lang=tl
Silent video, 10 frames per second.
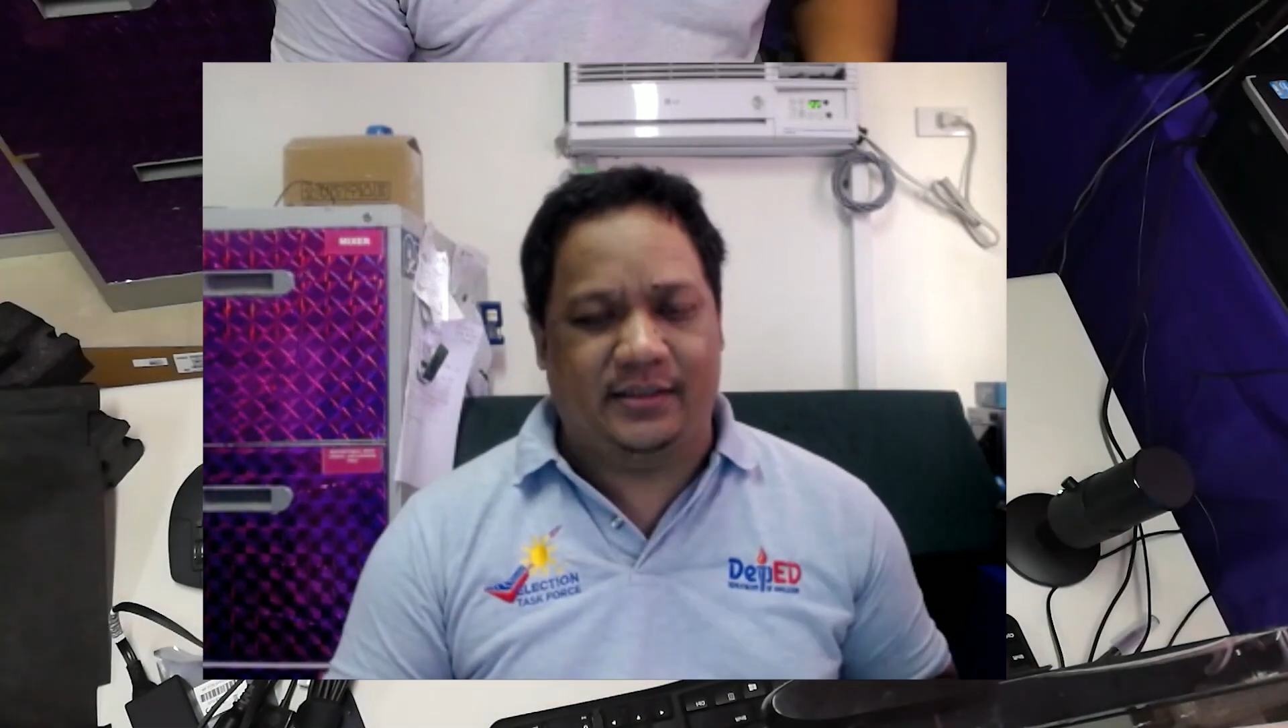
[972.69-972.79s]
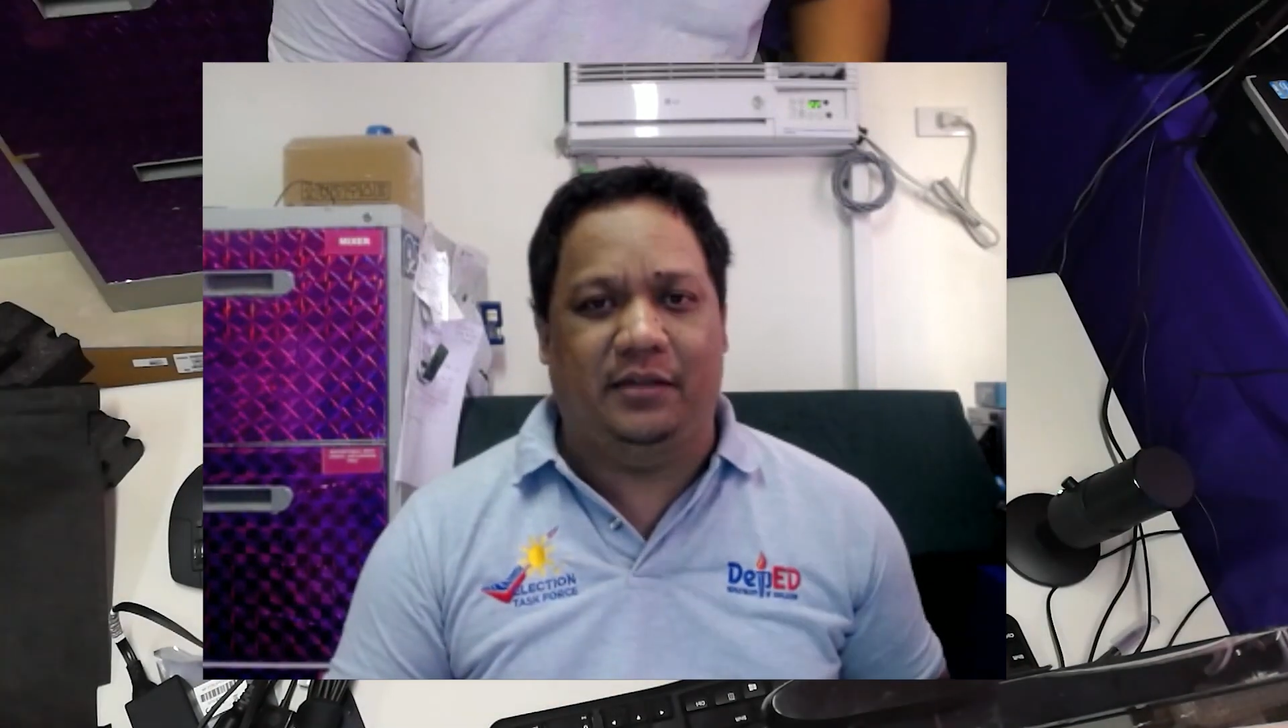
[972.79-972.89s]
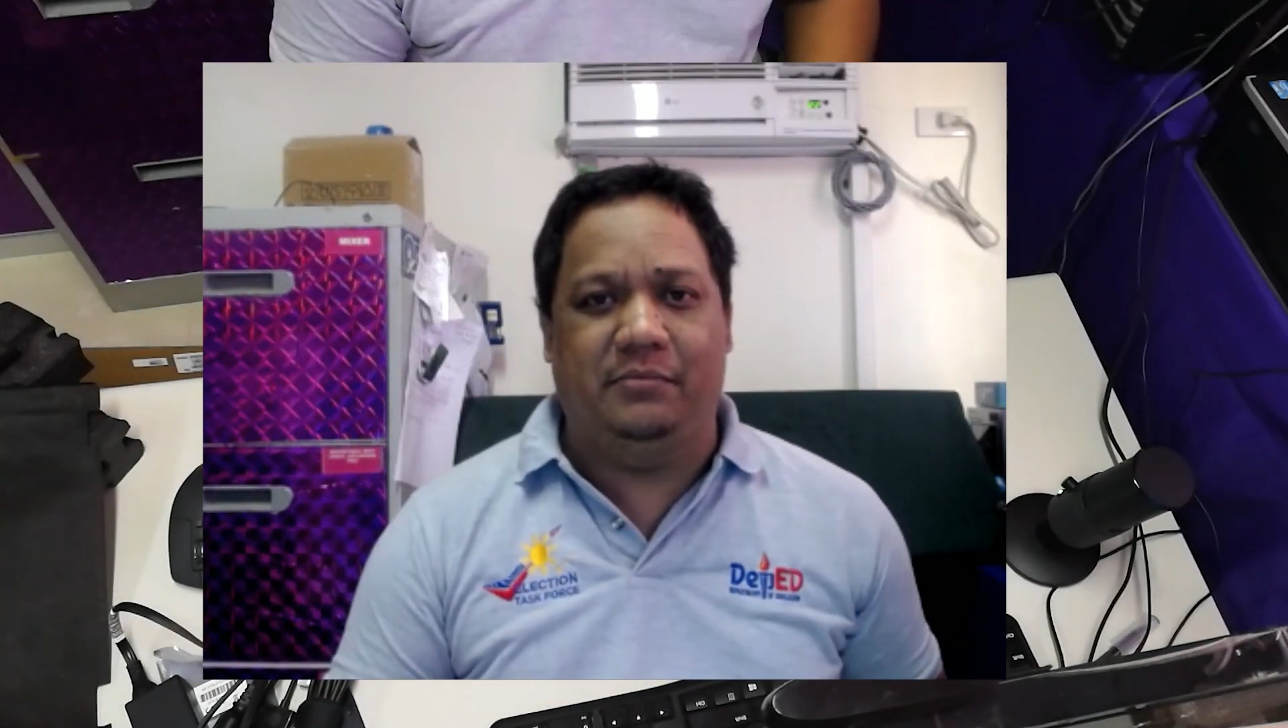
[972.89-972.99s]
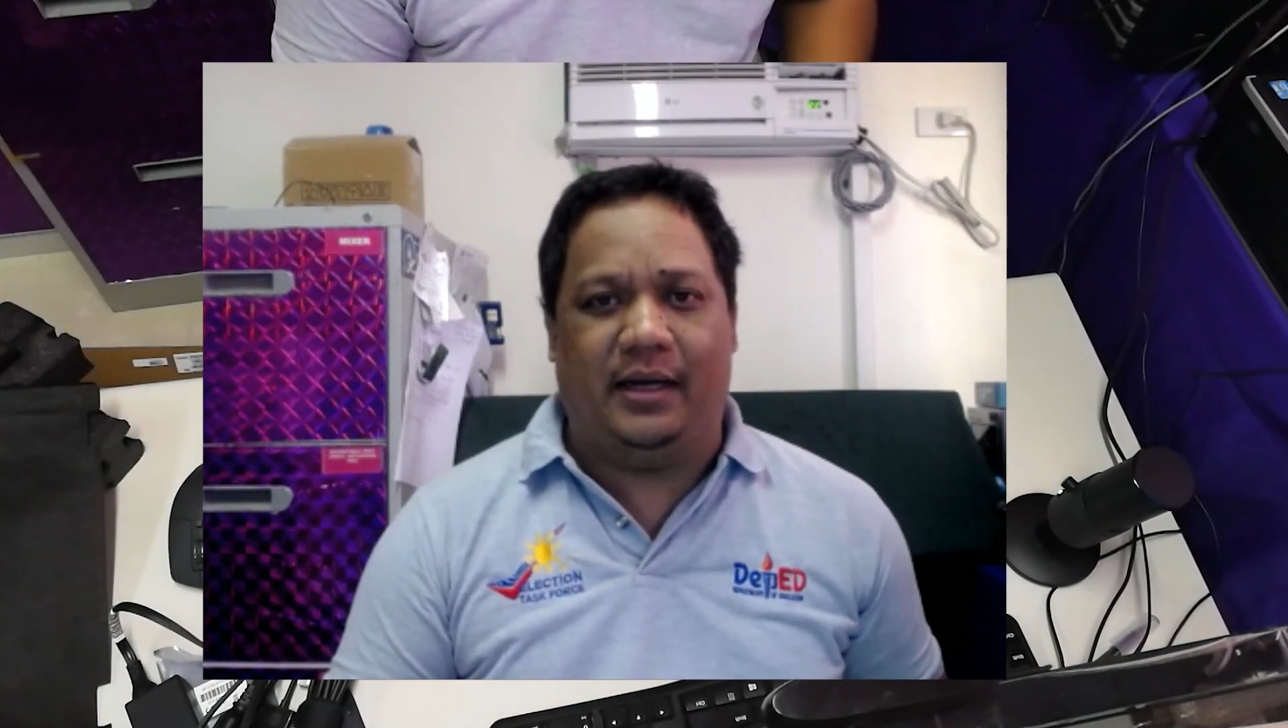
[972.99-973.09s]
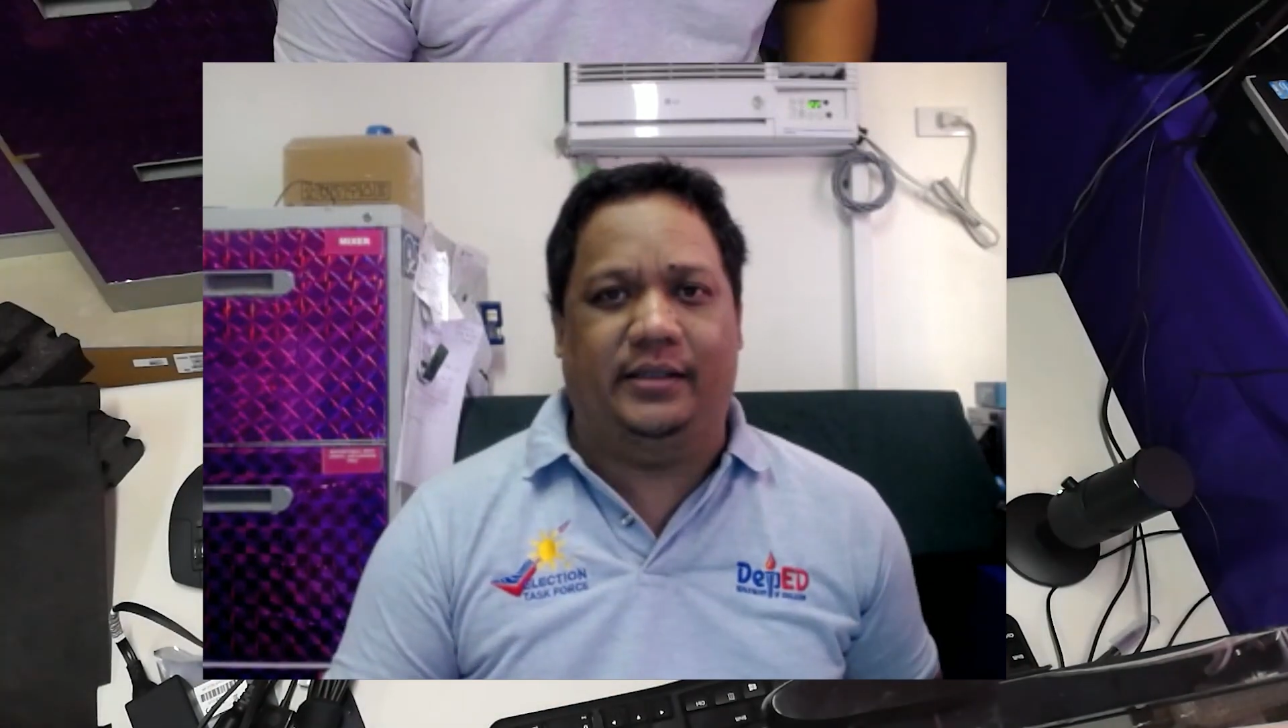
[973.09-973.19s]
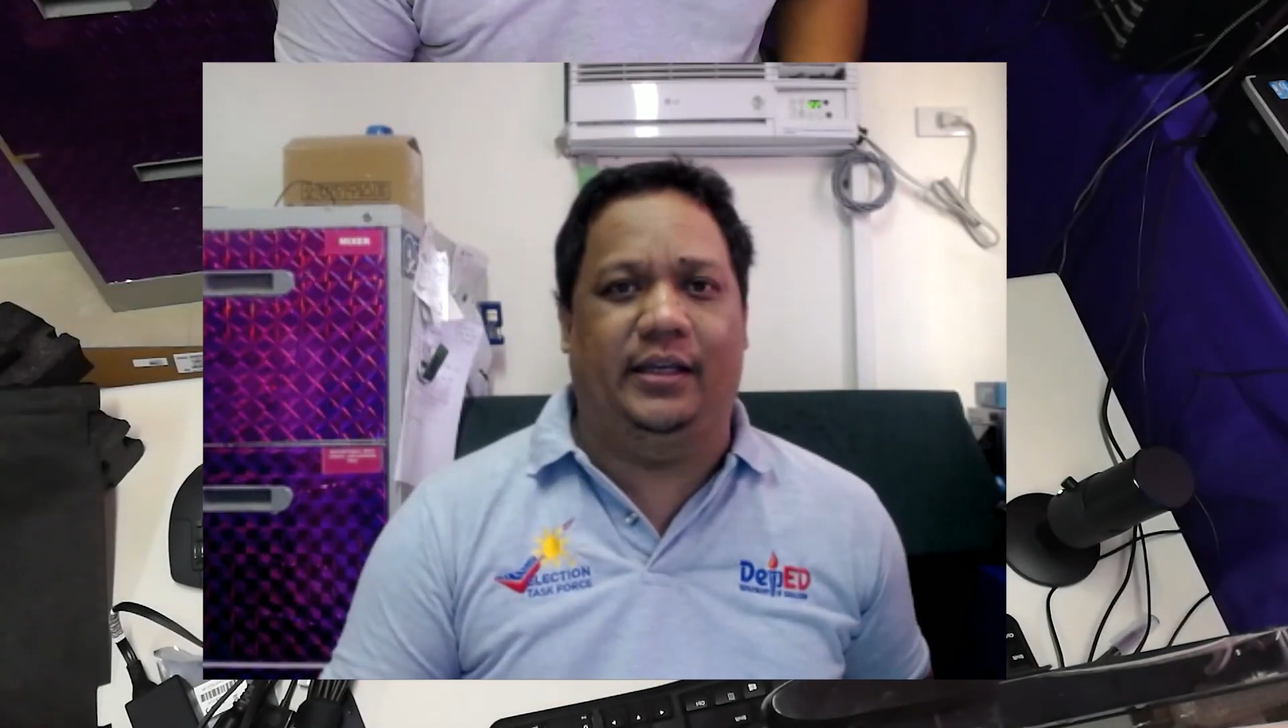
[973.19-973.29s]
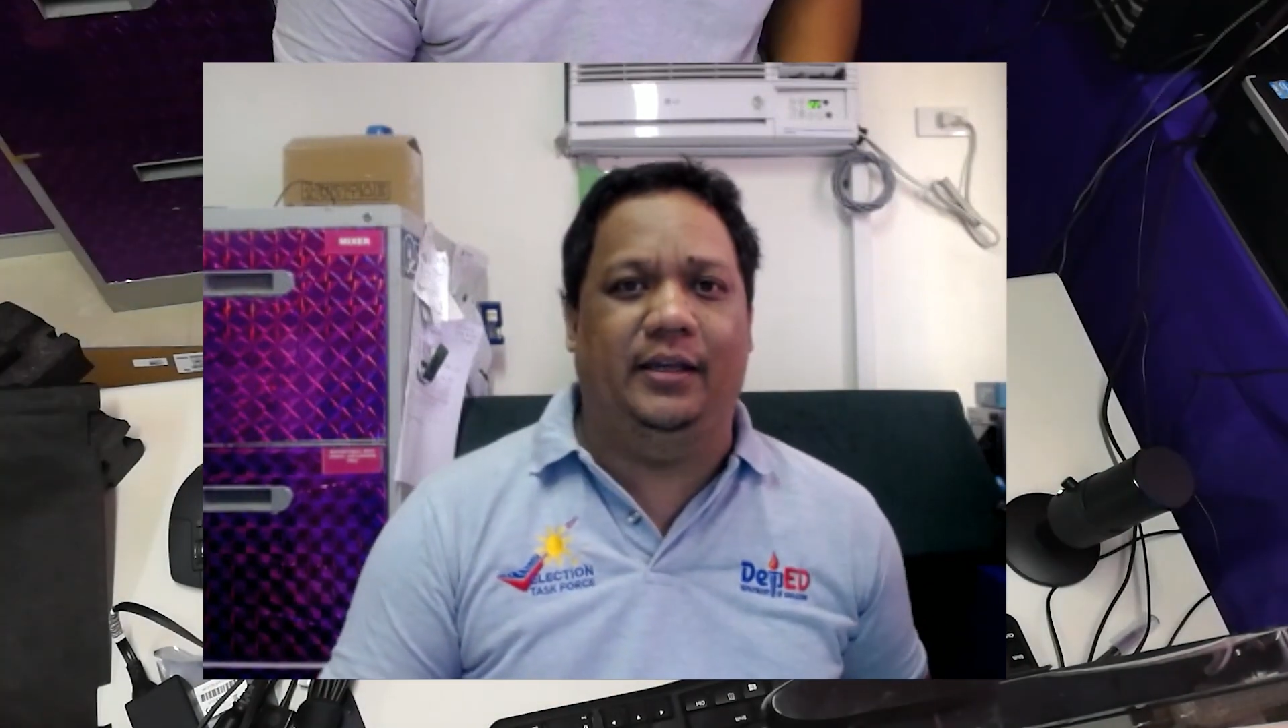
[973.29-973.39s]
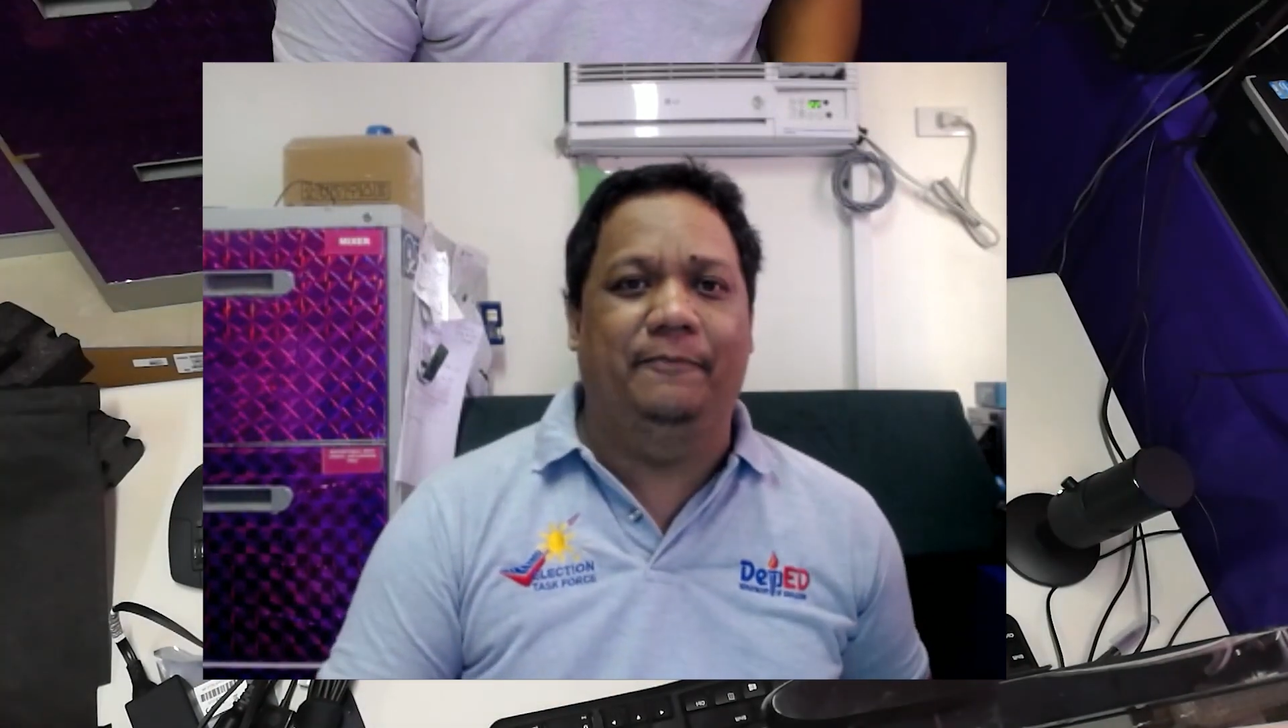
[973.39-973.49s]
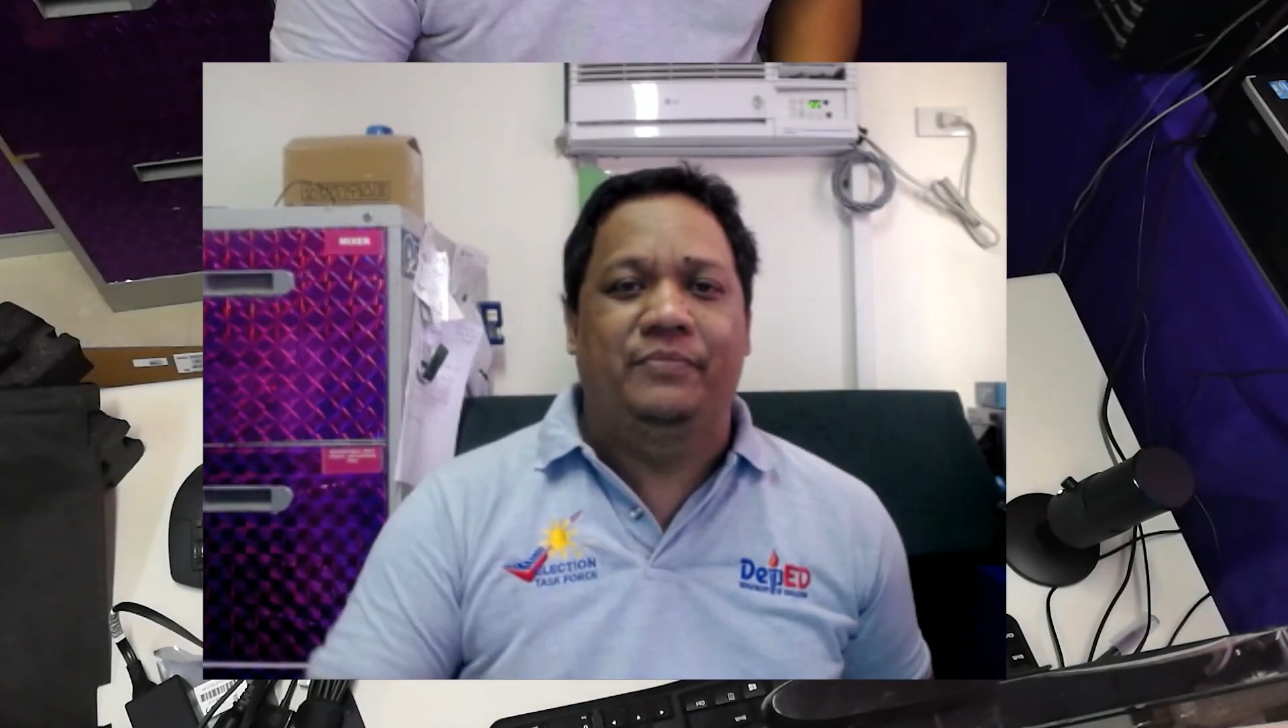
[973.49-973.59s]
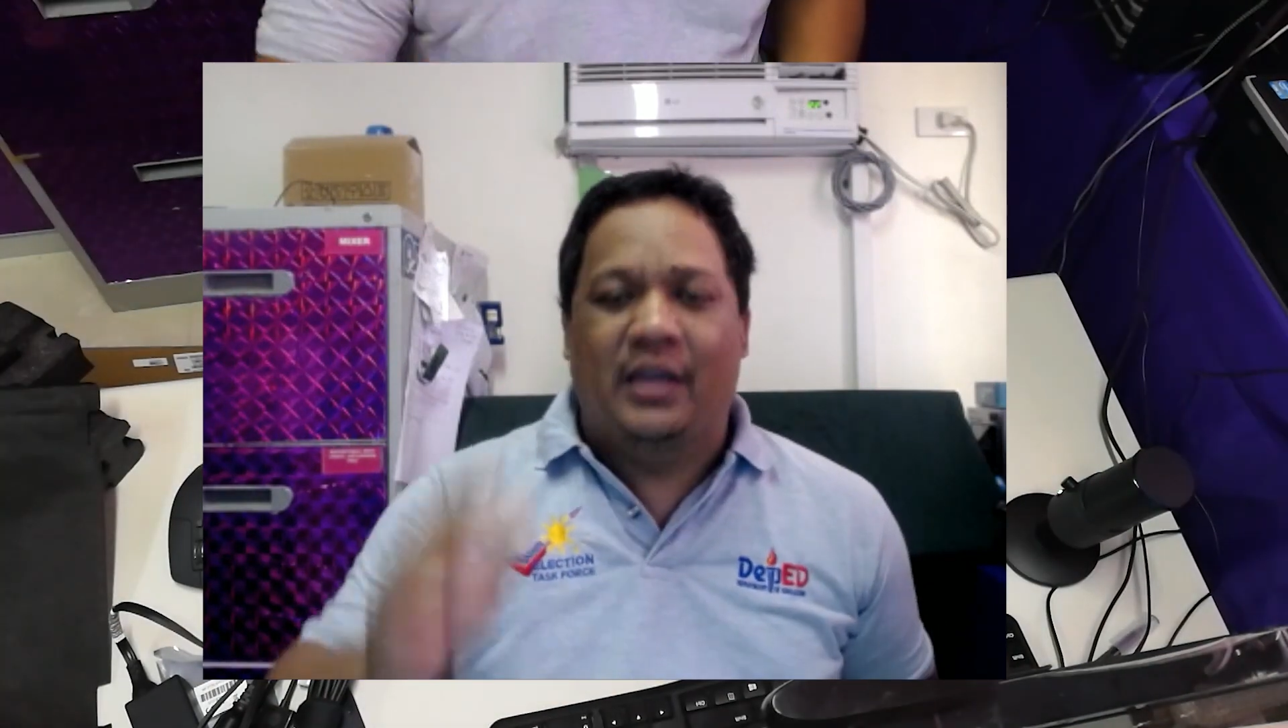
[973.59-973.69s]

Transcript: unboxing.